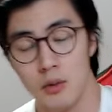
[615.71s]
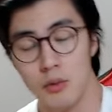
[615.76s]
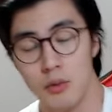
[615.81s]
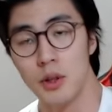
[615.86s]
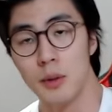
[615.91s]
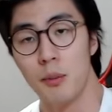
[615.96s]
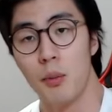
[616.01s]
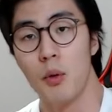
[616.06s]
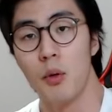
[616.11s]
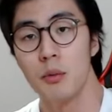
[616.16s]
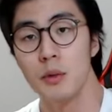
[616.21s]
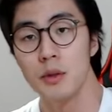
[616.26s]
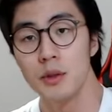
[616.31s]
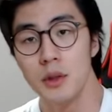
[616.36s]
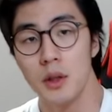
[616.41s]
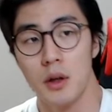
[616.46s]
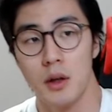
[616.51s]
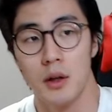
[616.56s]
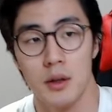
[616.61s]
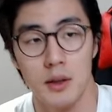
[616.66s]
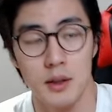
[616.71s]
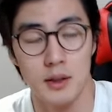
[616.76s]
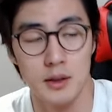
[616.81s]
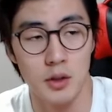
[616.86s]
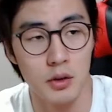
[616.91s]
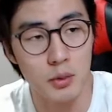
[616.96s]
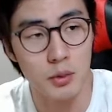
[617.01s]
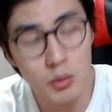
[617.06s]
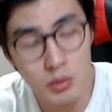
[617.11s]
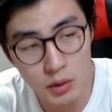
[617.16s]
우리 몸은요,
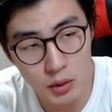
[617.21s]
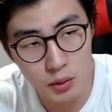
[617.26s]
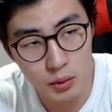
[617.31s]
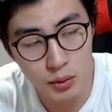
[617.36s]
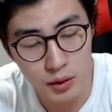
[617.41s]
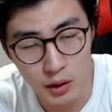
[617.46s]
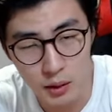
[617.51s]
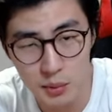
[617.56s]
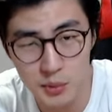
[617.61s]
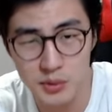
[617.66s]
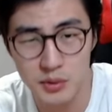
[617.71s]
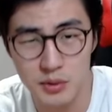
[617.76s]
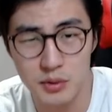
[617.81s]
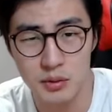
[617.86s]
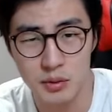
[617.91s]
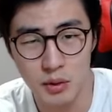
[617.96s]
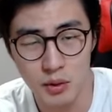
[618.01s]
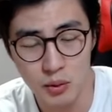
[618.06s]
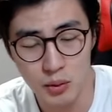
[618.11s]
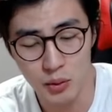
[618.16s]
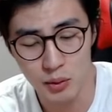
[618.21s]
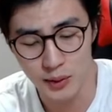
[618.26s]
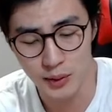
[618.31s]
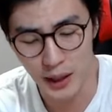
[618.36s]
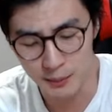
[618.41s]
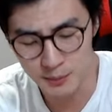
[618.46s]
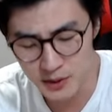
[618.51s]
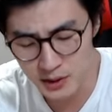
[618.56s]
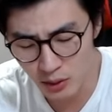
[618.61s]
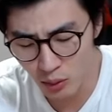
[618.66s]
저도 그렇고 여러분들도 그렇고
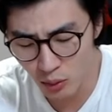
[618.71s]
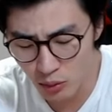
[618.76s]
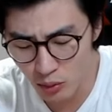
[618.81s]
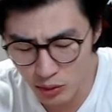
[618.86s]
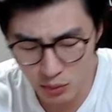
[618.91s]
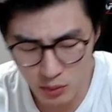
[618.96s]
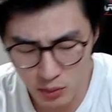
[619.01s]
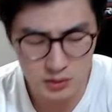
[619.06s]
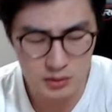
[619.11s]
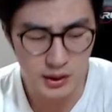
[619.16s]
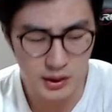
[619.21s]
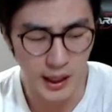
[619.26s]
남성 호르몬은